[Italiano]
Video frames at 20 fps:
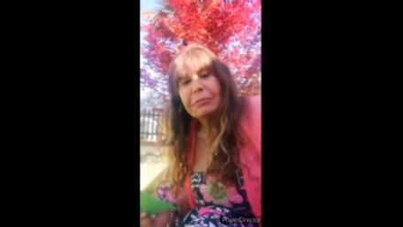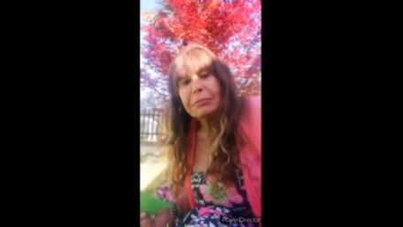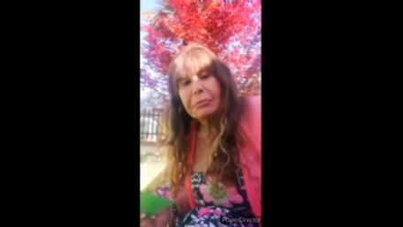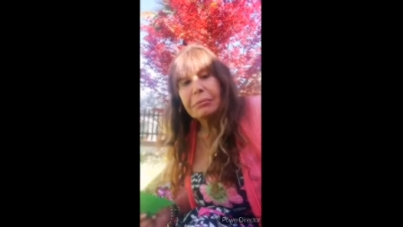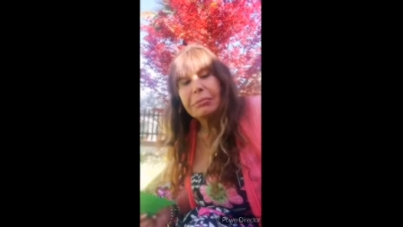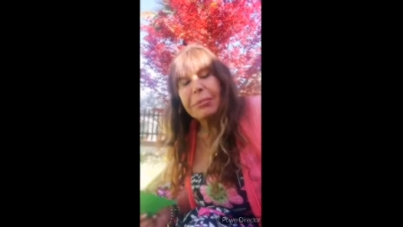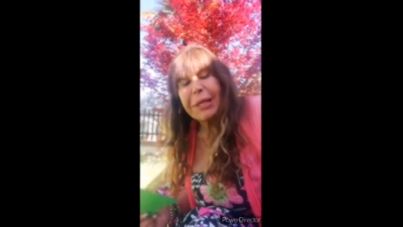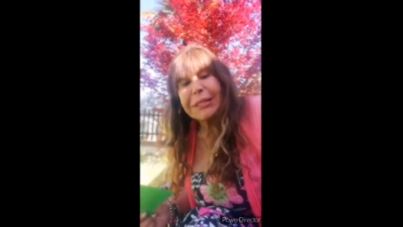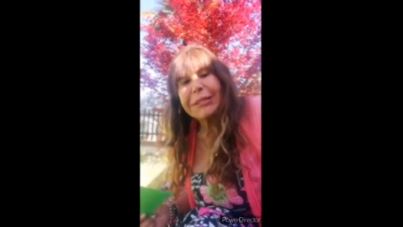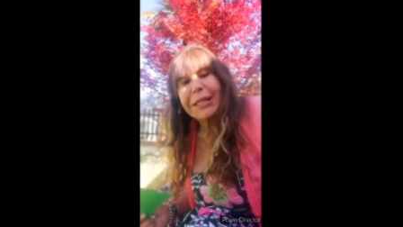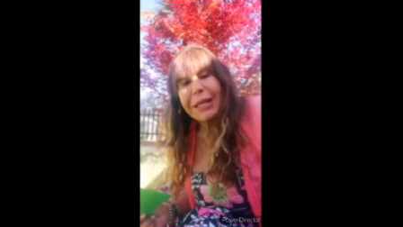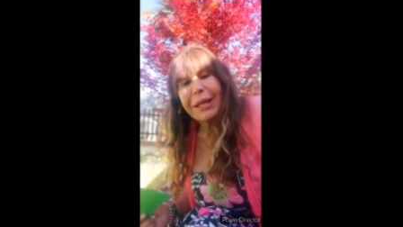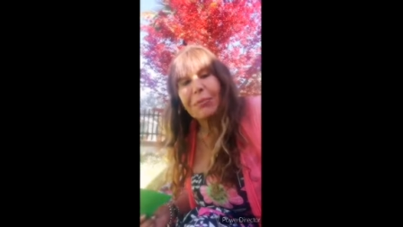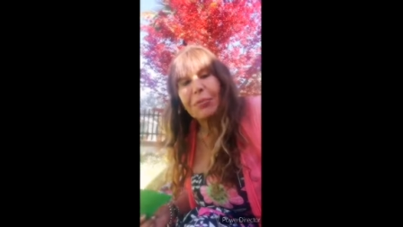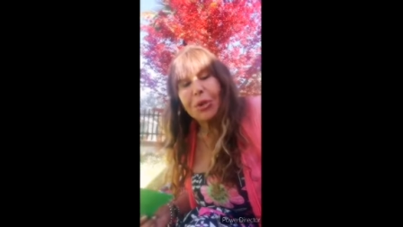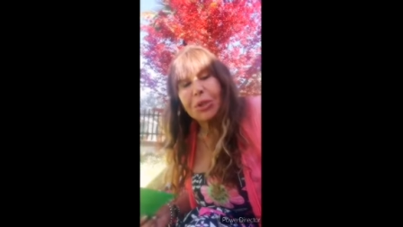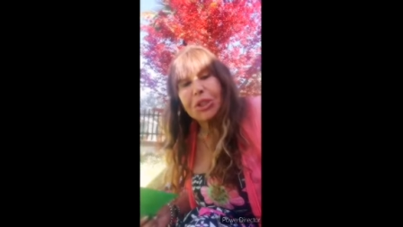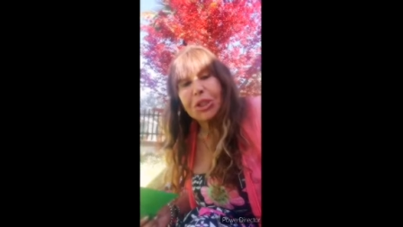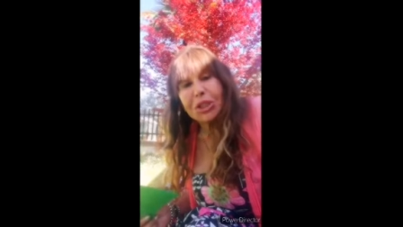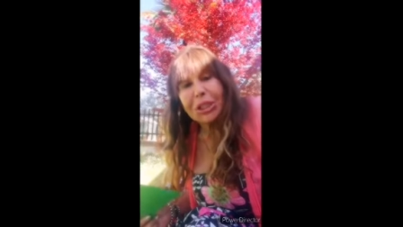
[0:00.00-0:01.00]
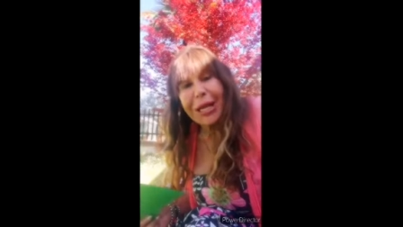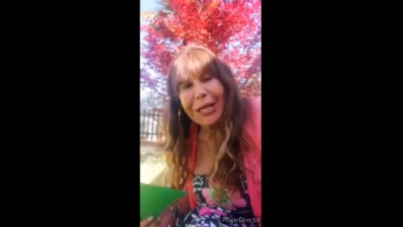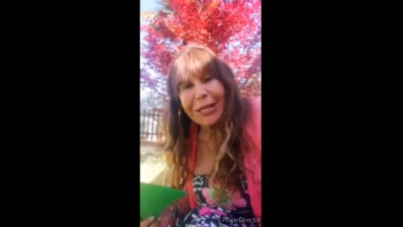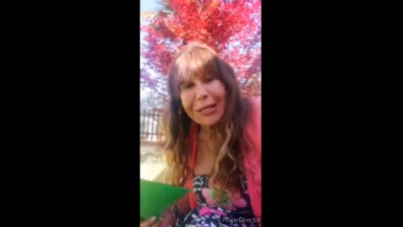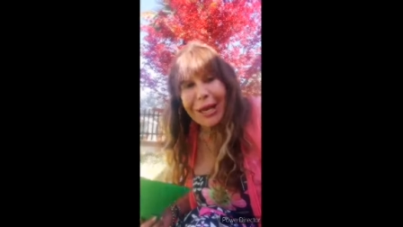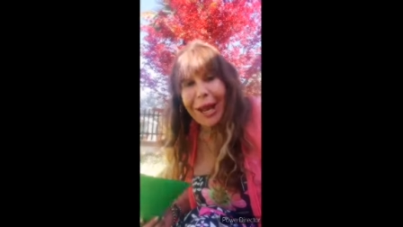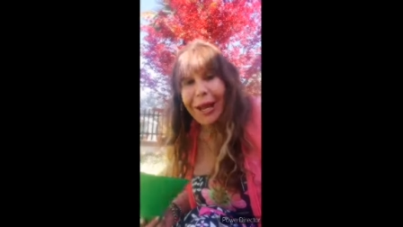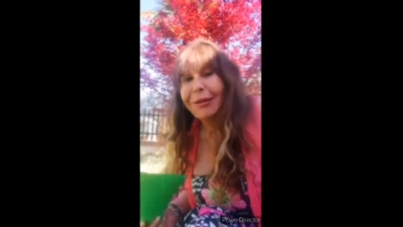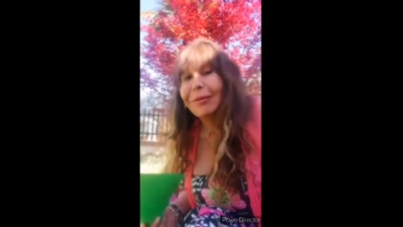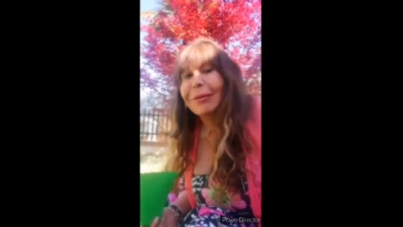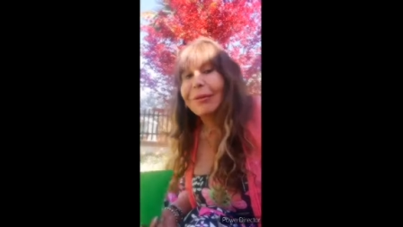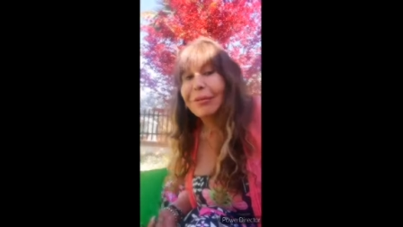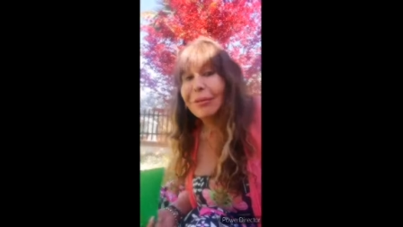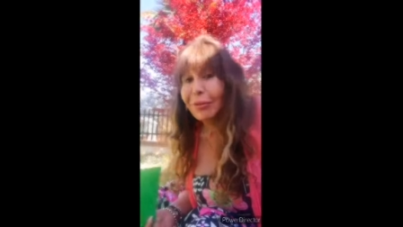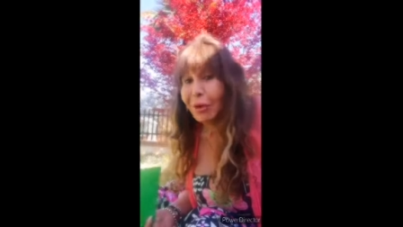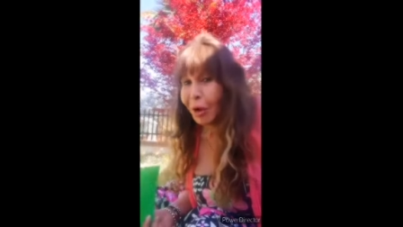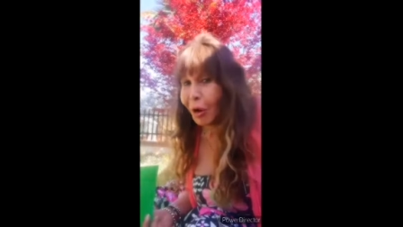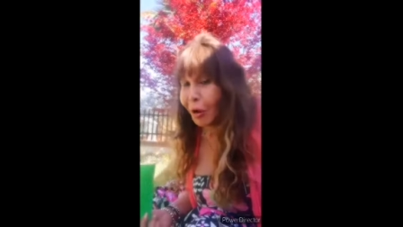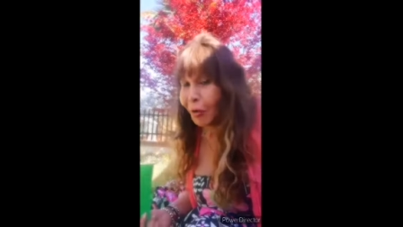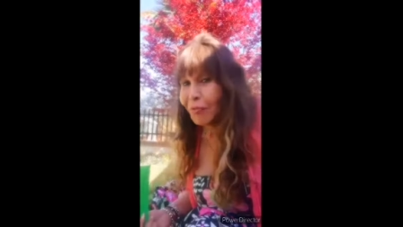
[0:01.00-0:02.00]
metteremo in scena
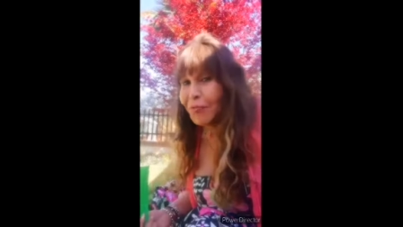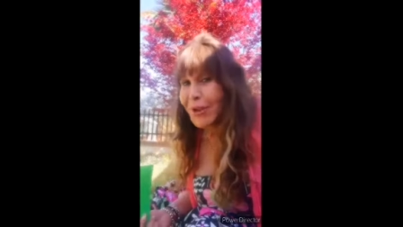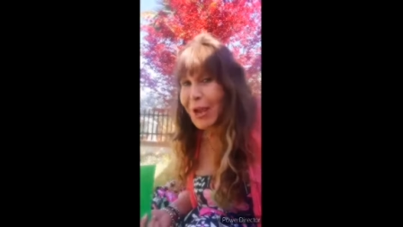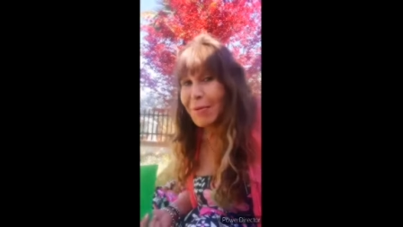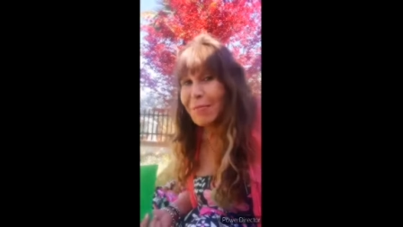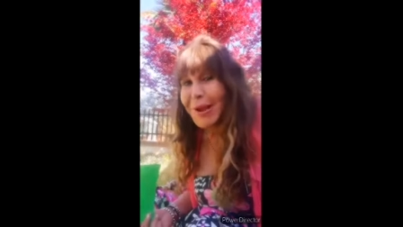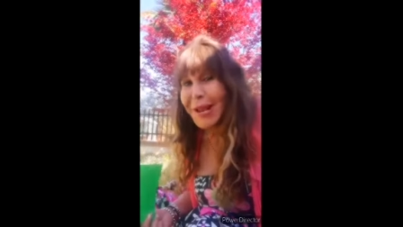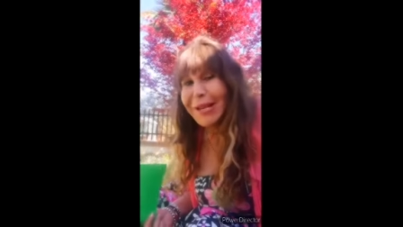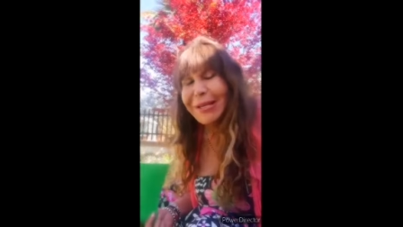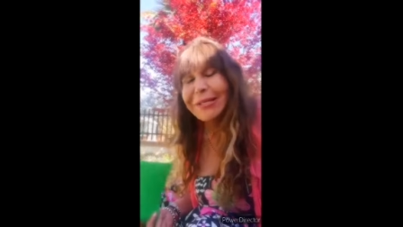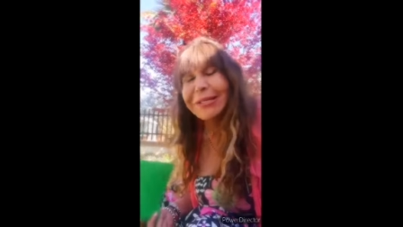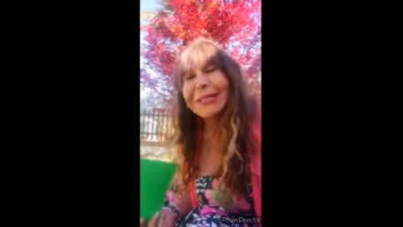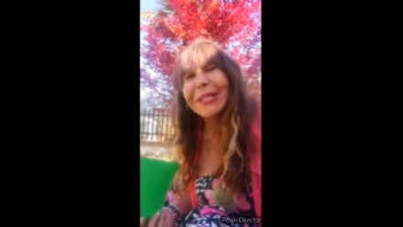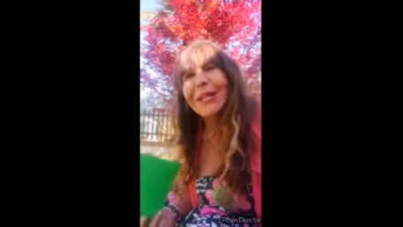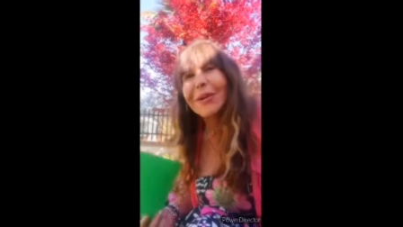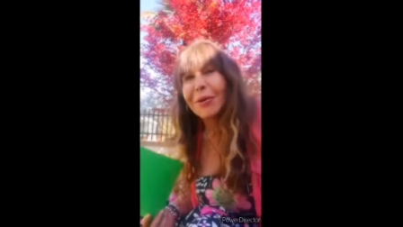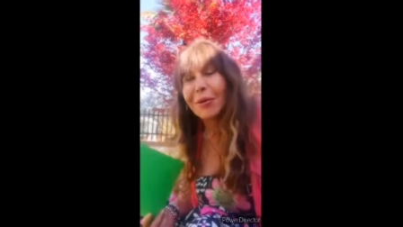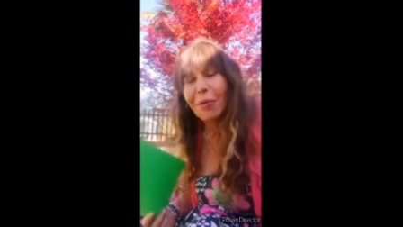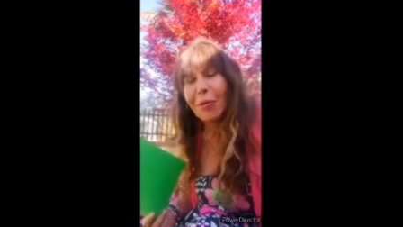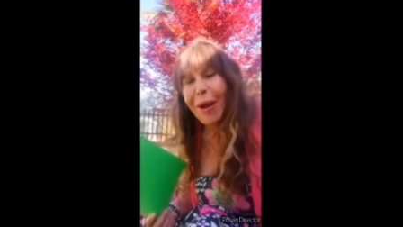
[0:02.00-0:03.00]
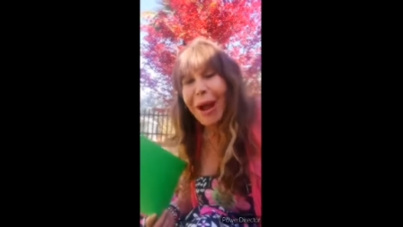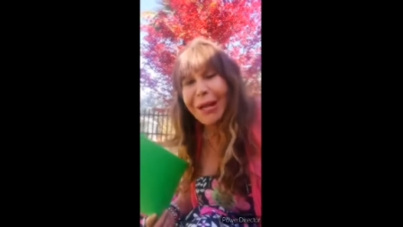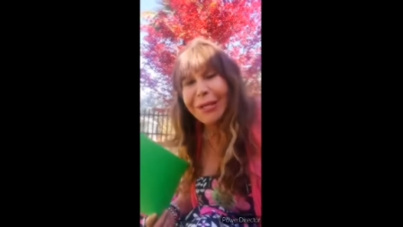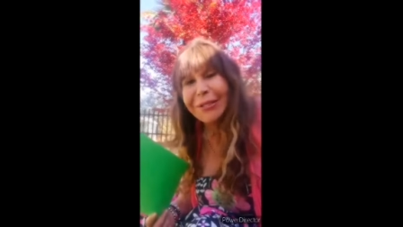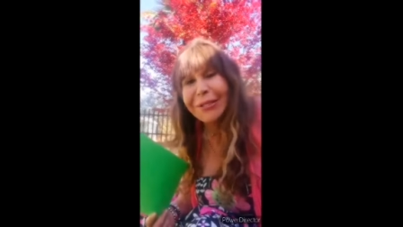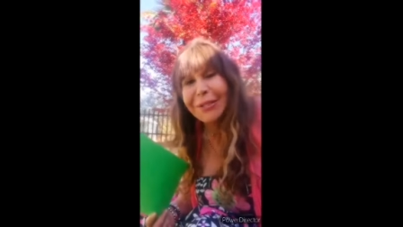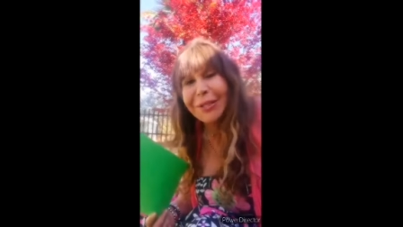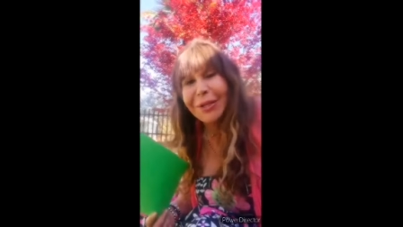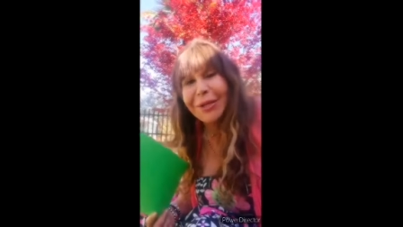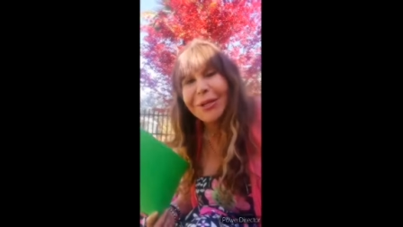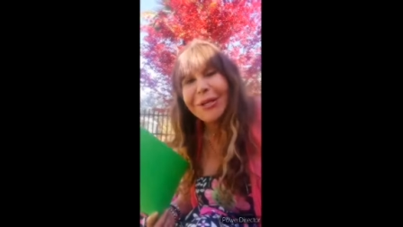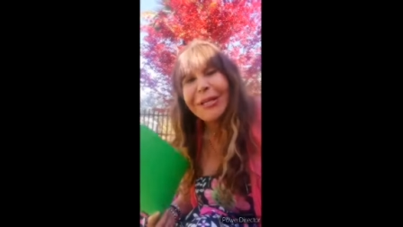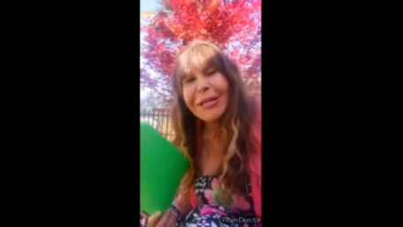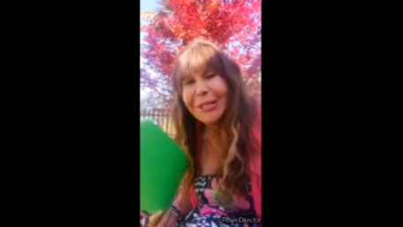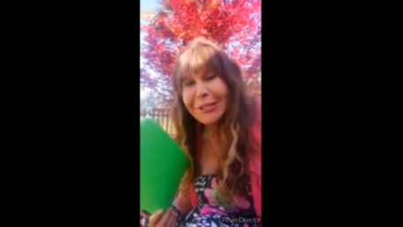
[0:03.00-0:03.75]
ovviamente quando